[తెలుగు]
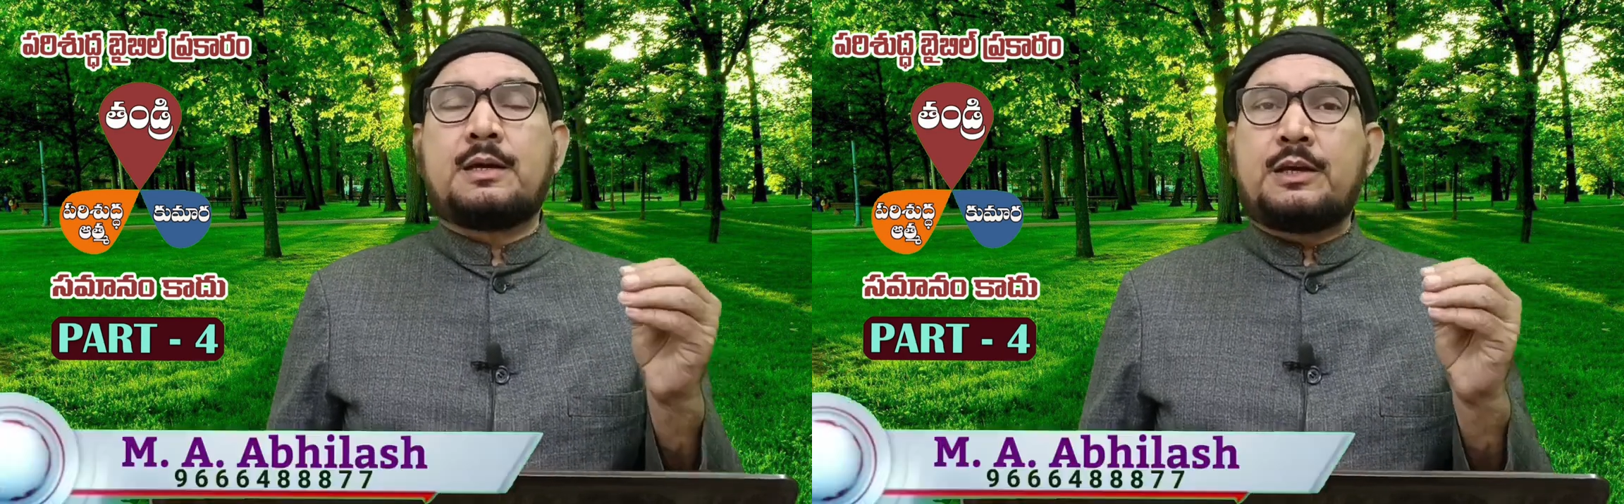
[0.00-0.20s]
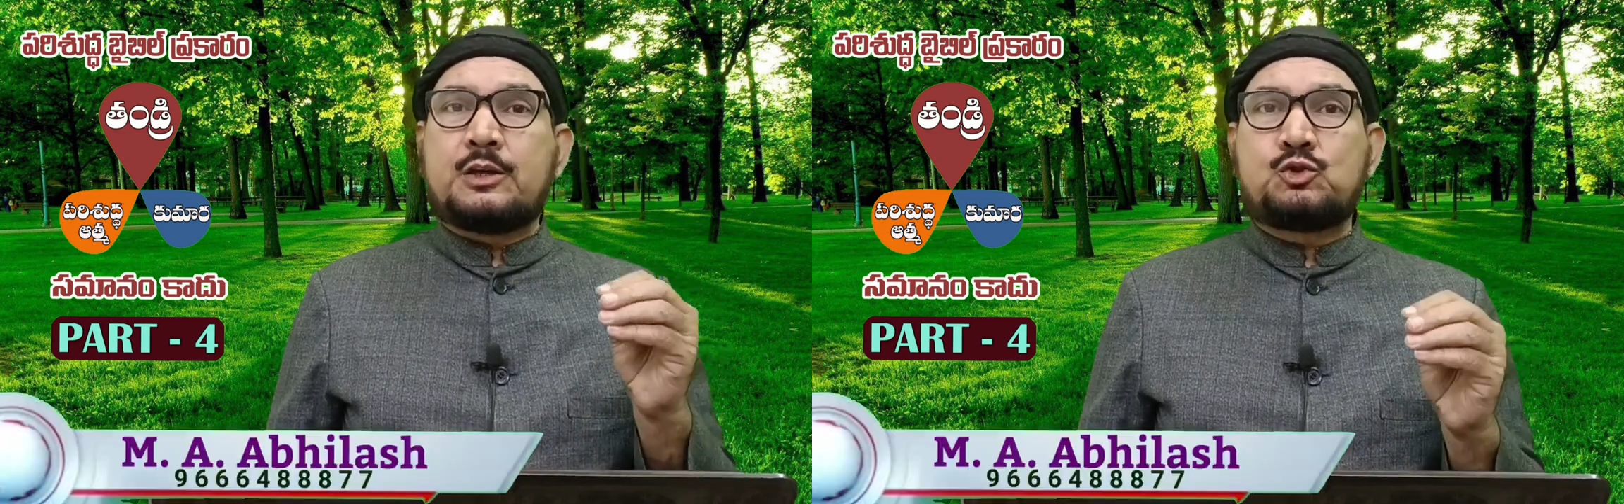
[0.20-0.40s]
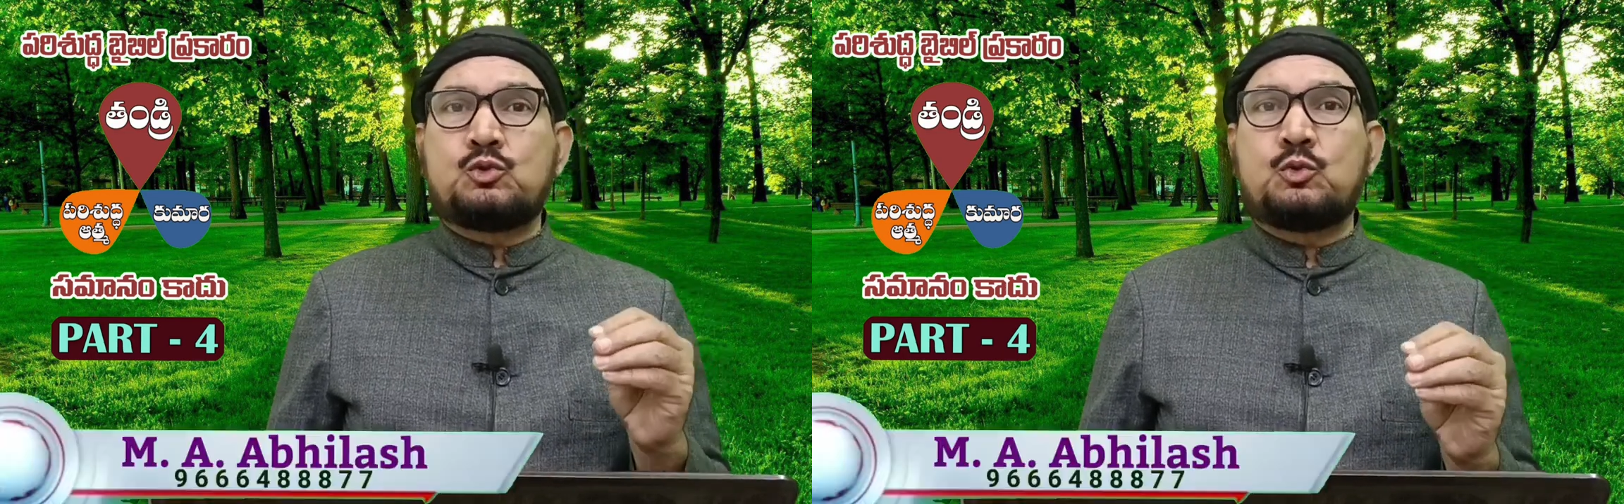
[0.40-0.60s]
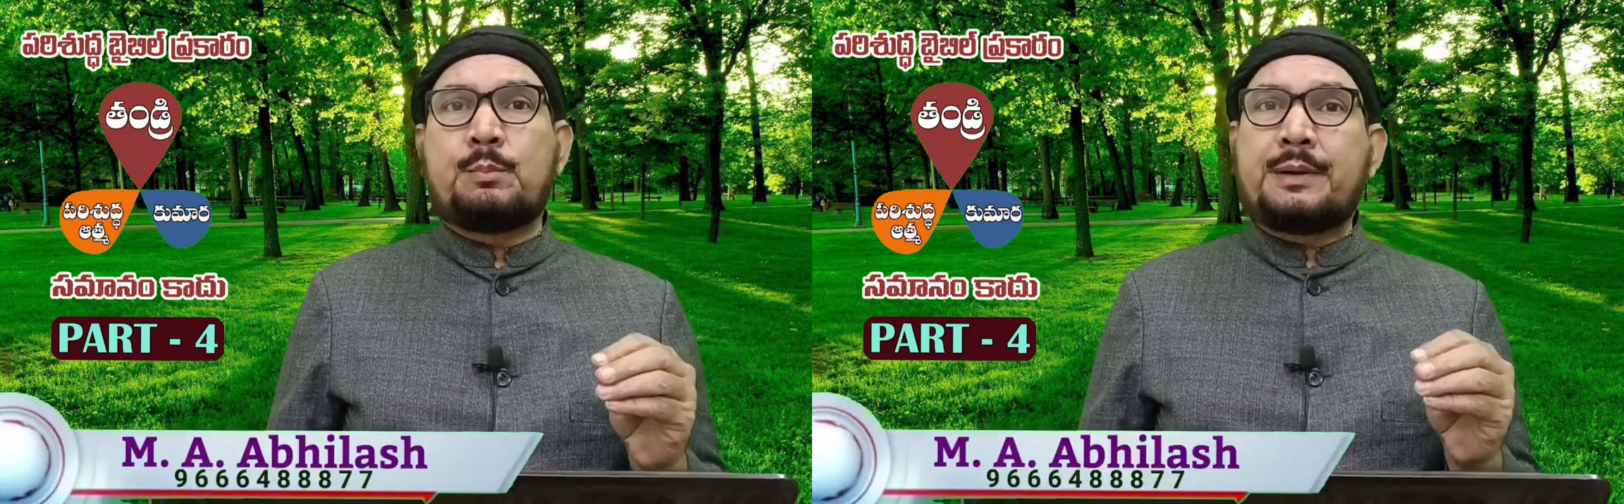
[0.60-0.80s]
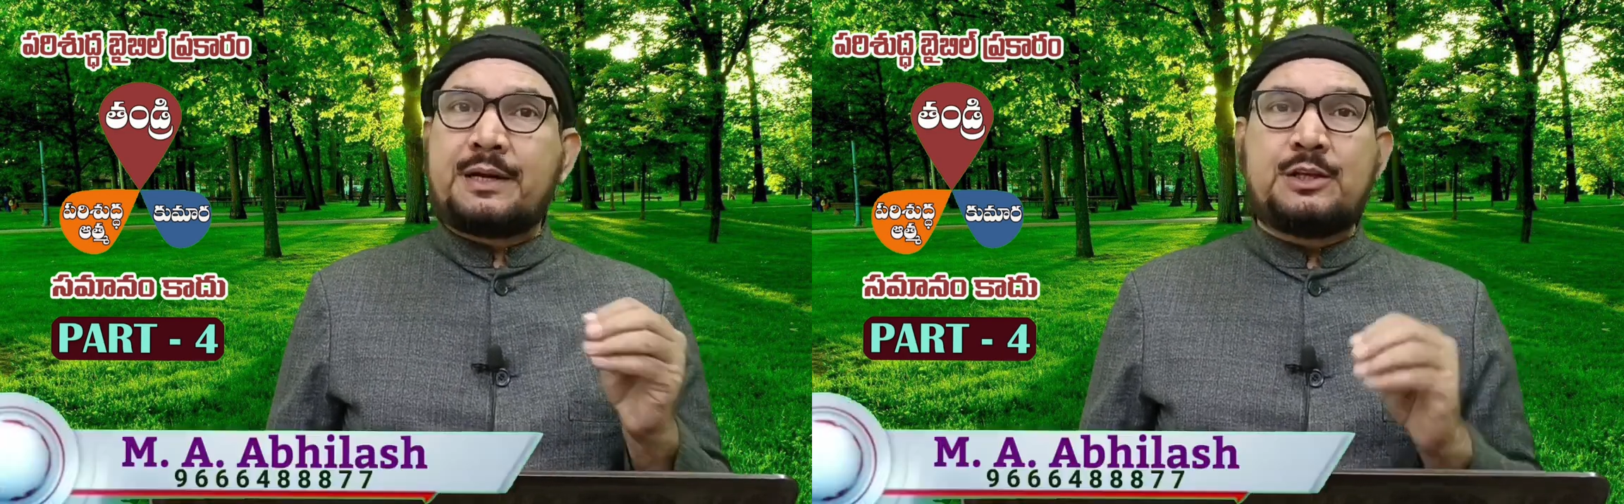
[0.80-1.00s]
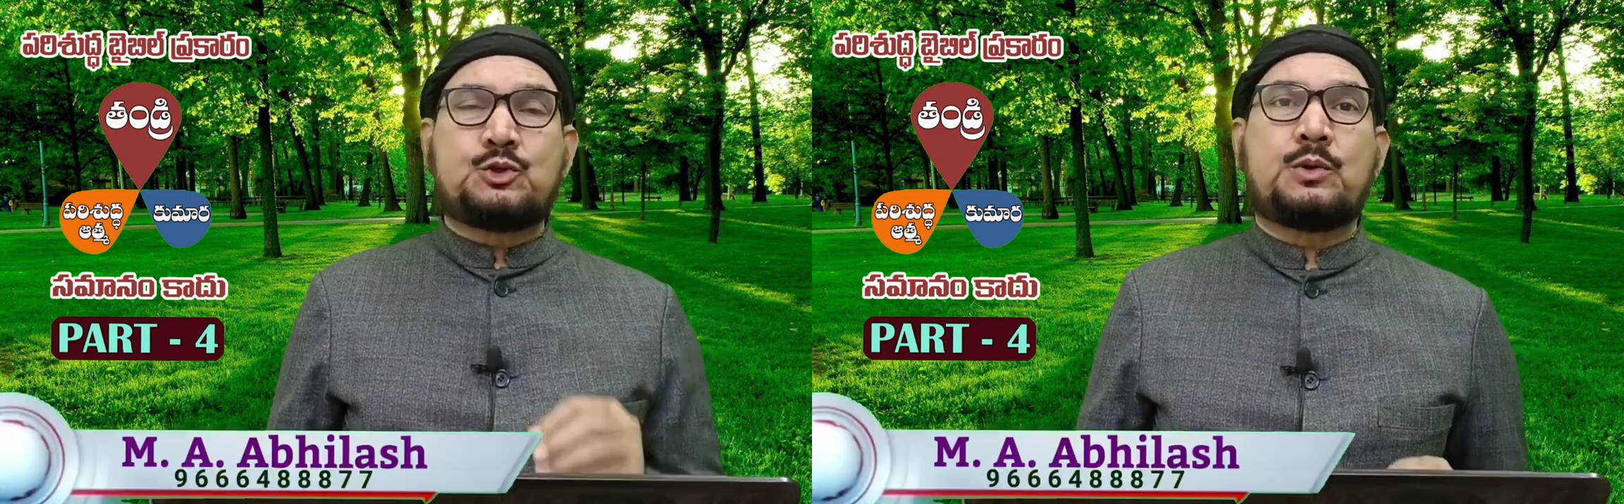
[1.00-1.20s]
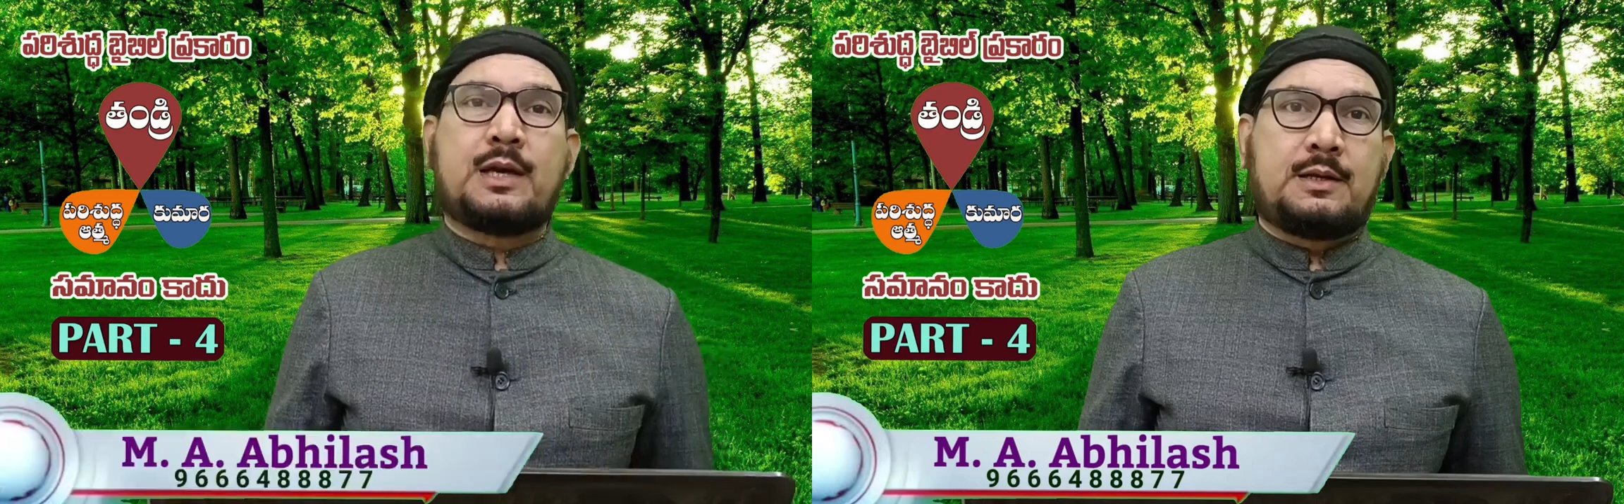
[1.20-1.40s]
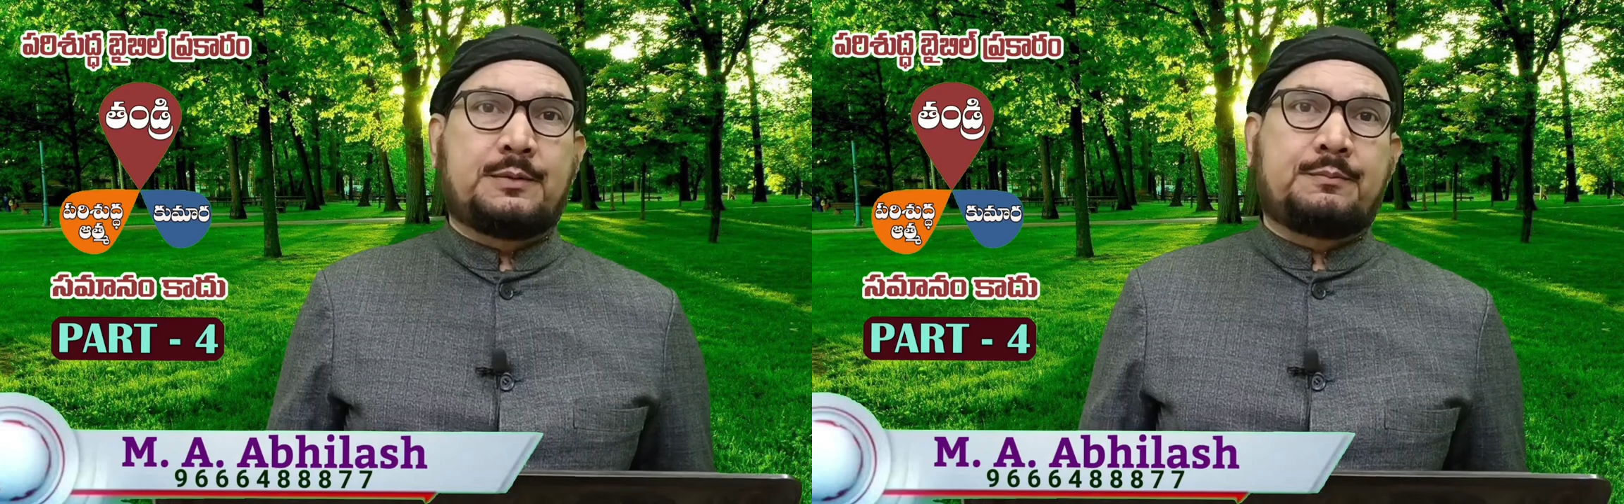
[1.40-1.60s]
యేసు
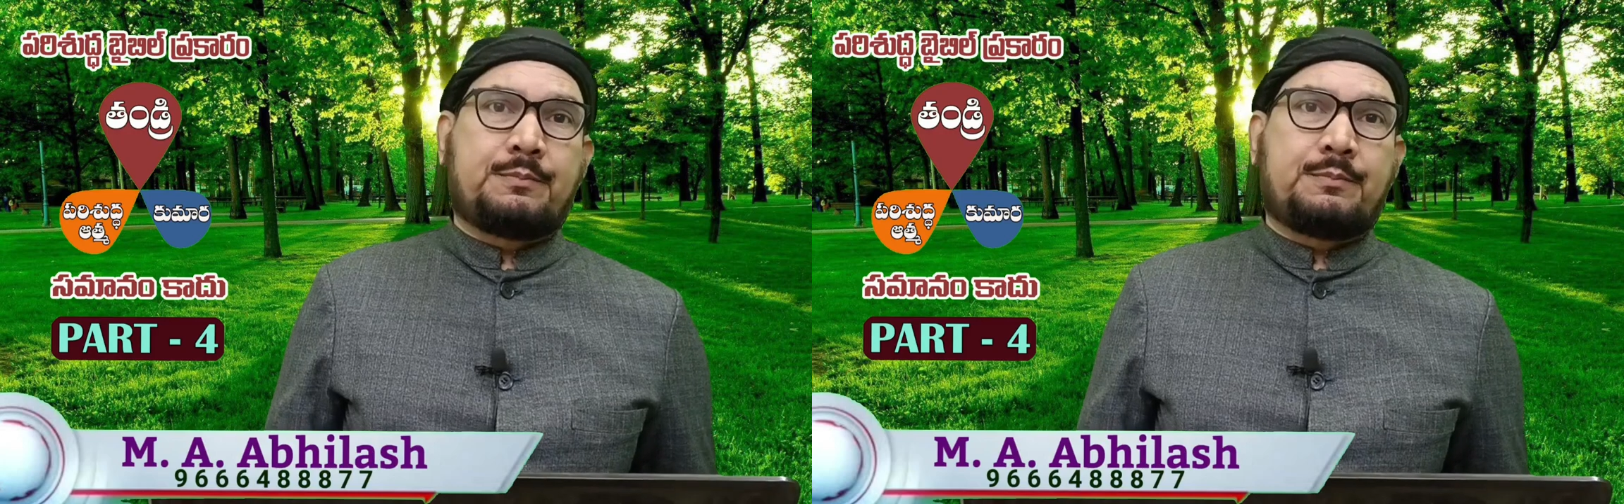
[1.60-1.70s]
ప్రకటించుండాలి